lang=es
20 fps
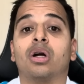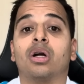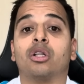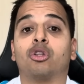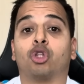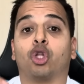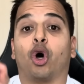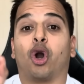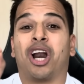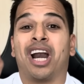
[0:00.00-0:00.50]

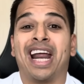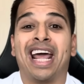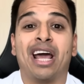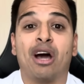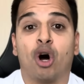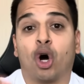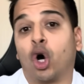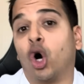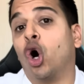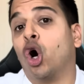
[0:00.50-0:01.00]

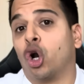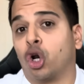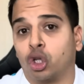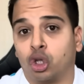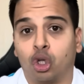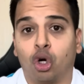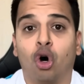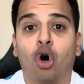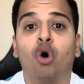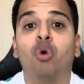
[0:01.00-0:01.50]
torneo
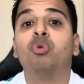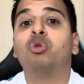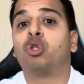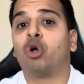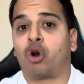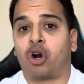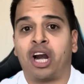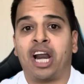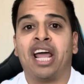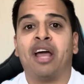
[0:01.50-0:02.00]
corto o un
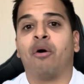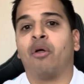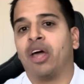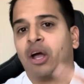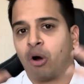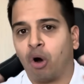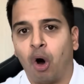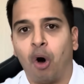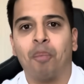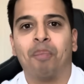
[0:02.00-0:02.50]
torneo de
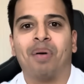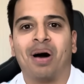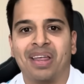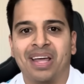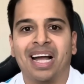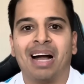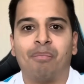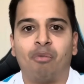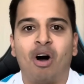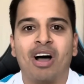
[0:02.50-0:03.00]
copa,
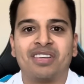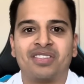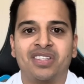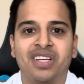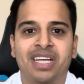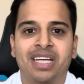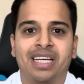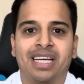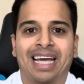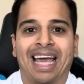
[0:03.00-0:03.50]
digamos
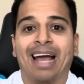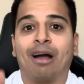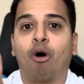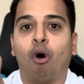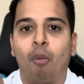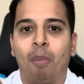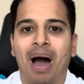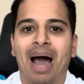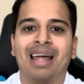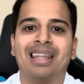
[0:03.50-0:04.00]
así, que
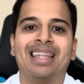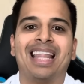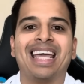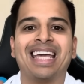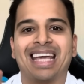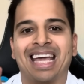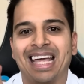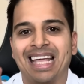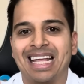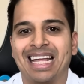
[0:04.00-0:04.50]
comanda y
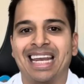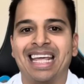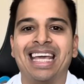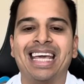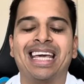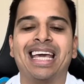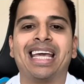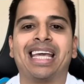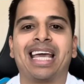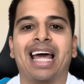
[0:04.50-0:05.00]
que
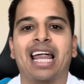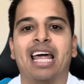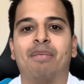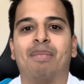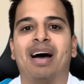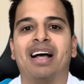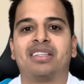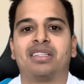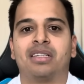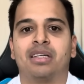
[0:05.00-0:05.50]
dirige y que
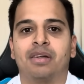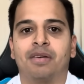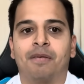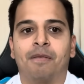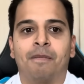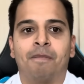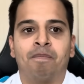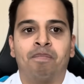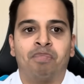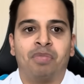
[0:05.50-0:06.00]
además
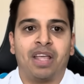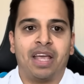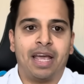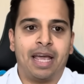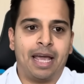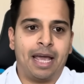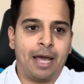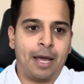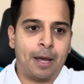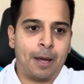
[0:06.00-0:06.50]

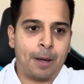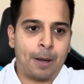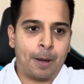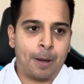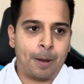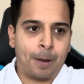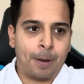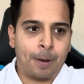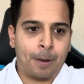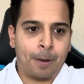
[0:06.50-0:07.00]

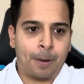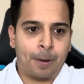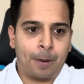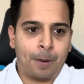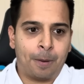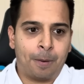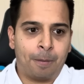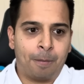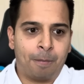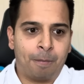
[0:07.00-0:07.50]
eh,
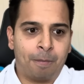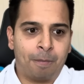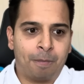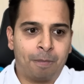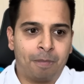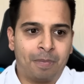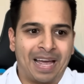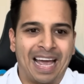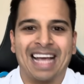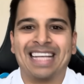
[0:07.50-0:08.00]

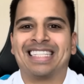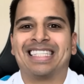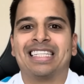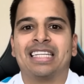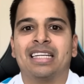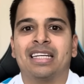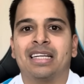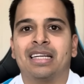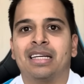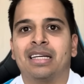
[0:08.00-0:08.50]

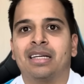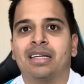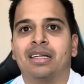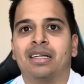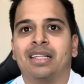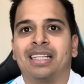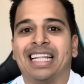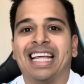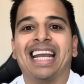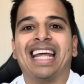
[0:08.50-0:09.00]
es
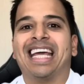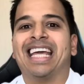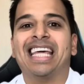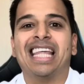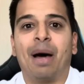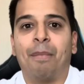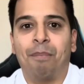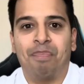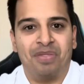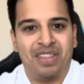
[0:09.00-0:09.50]

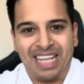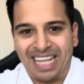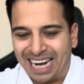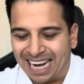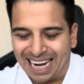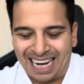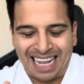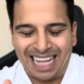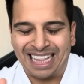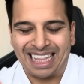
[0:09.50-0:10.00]
dirigida
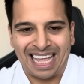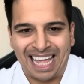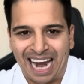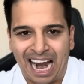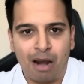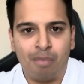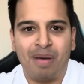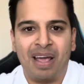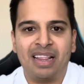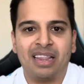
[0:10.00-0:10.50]

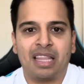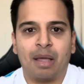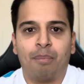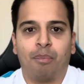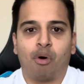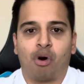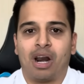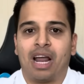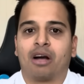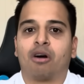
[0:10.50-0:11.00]
literalmente
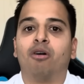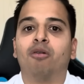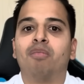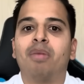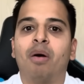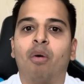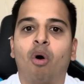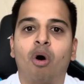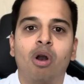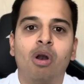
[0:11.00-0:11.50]
por la
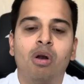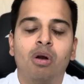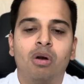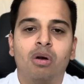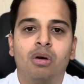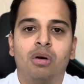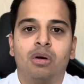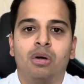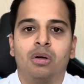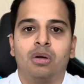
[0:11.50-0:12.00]
Conmebol,
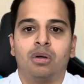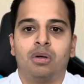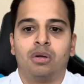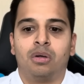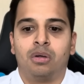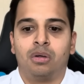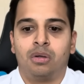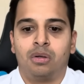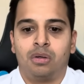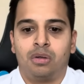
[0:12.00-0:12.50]

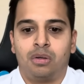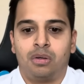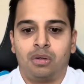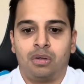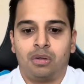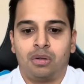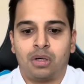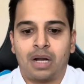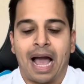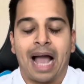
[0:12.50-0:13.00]

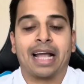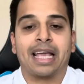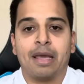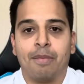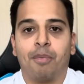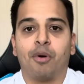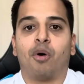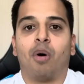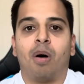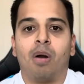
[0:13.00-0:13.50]
aquí
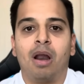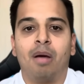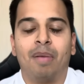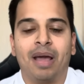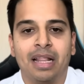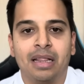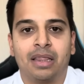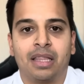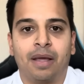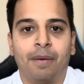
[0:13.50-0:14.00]

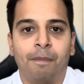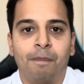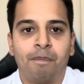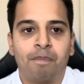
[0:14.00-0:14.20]
probablemente,